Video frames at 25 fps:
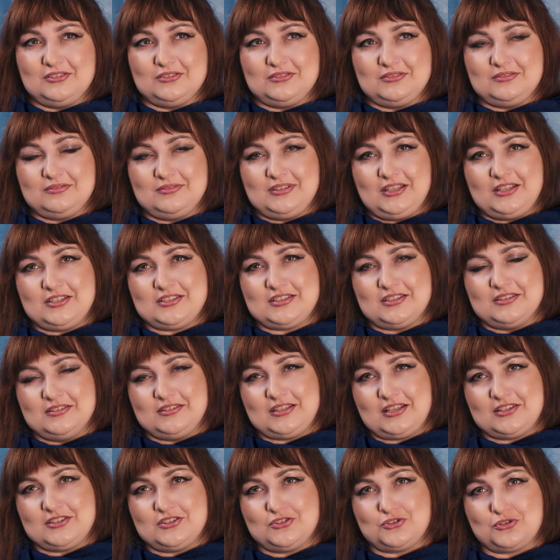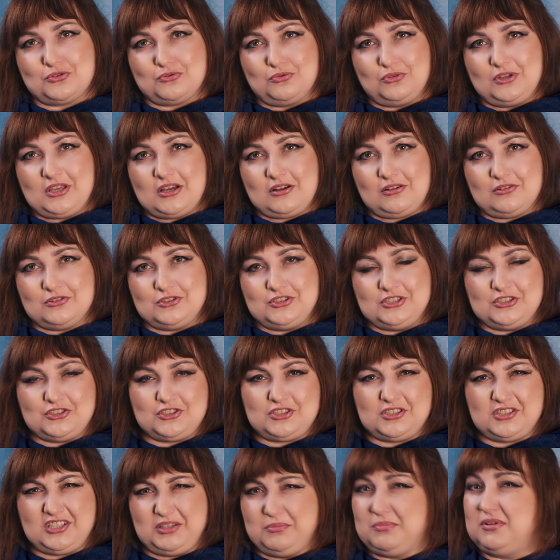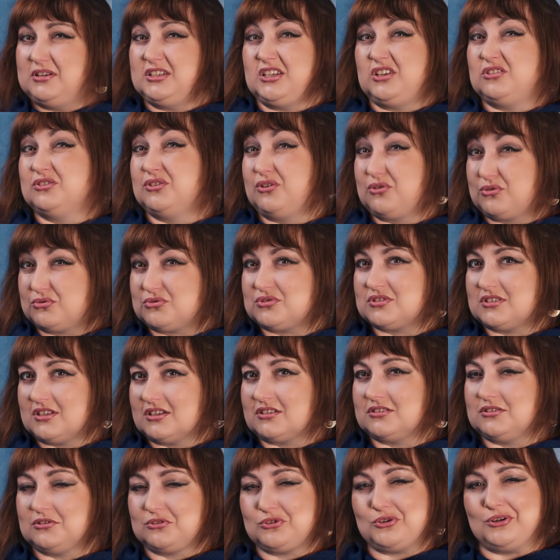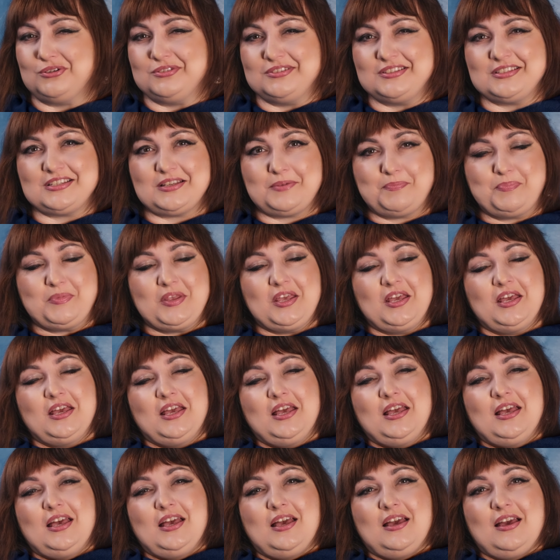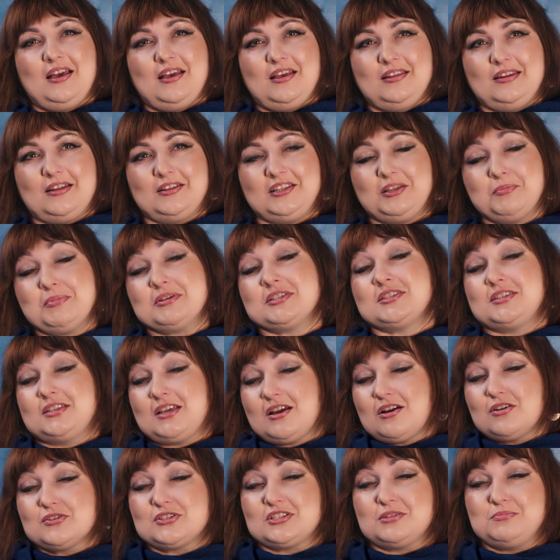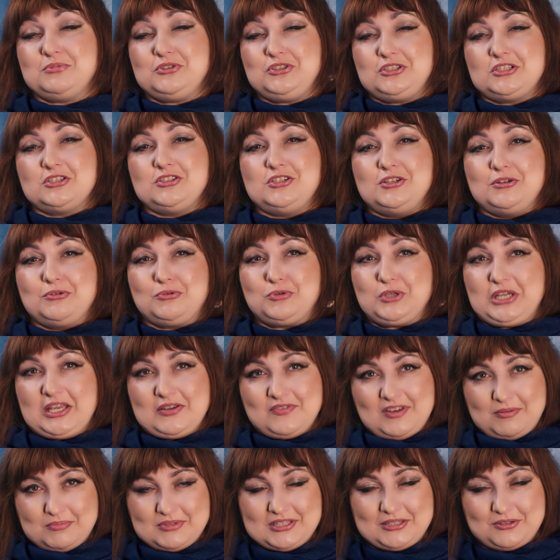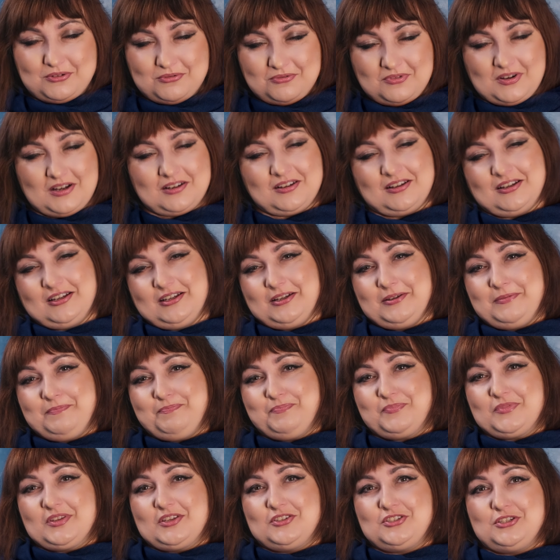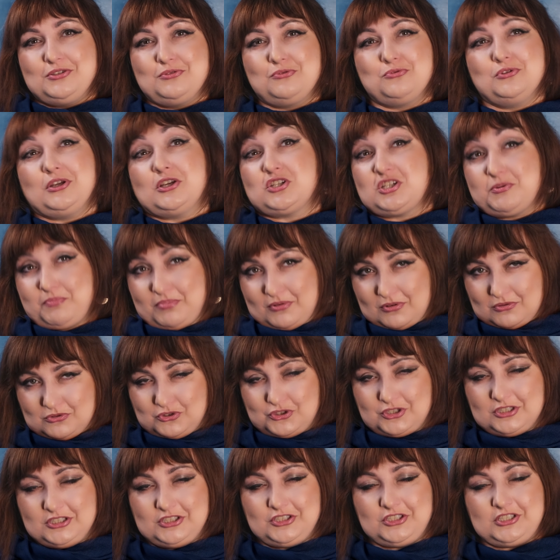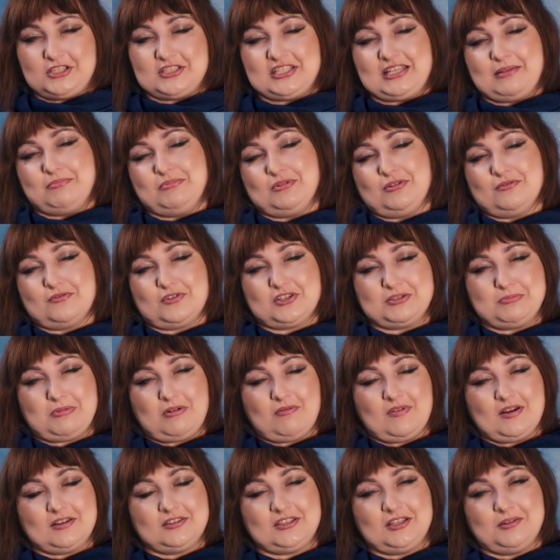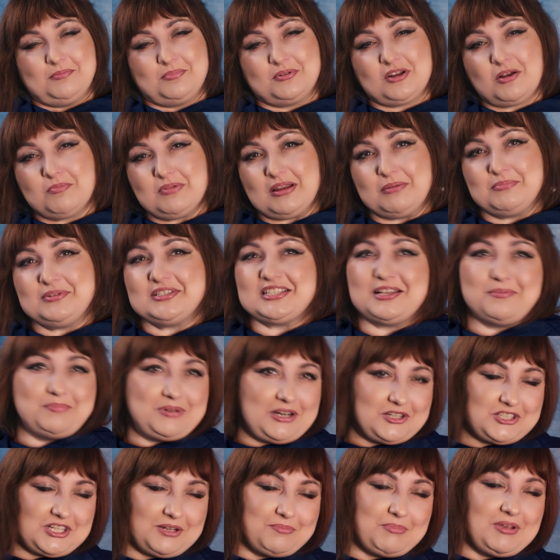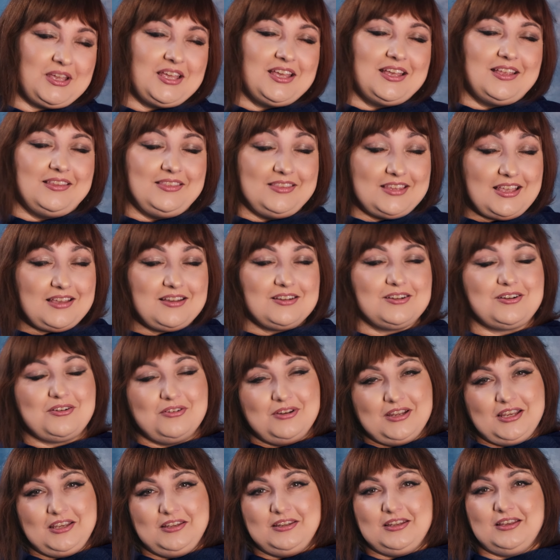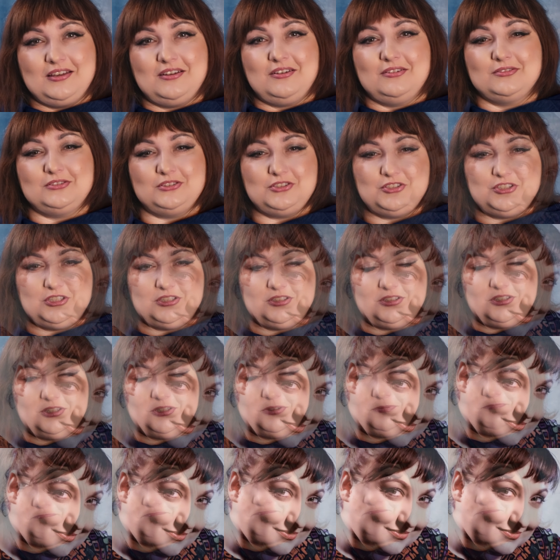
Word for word: do tej syntezy sztuk jakoś jeszcze chyba nie dorósł tak do końca. Natomiast ja osobiście dziękuję Wam za uwagę. Dziękuję, że poruszyliście ze mną w rozmowach ten problem i zapraszam na kolejne odcinki.